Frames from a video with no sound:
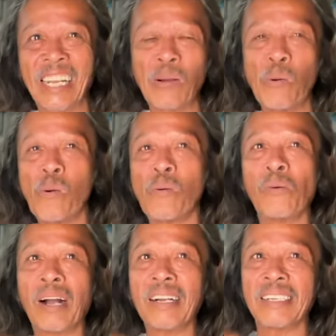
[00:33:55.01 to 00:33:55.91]
cái
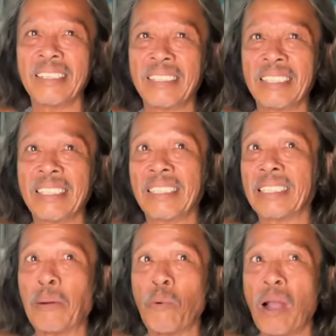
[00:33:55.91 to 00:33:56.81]
quán
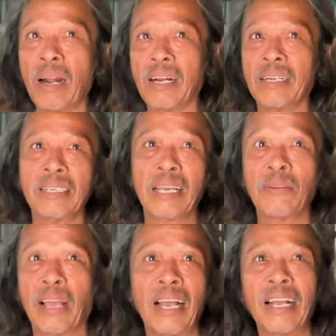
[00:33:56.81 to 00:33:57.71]
uh, tập quá nó
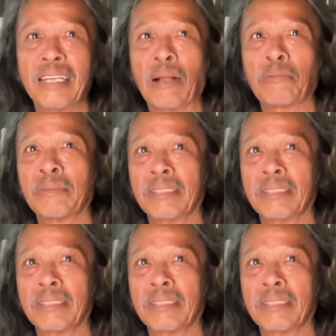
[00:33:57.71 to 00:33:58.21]
kêu vẽ hai chồng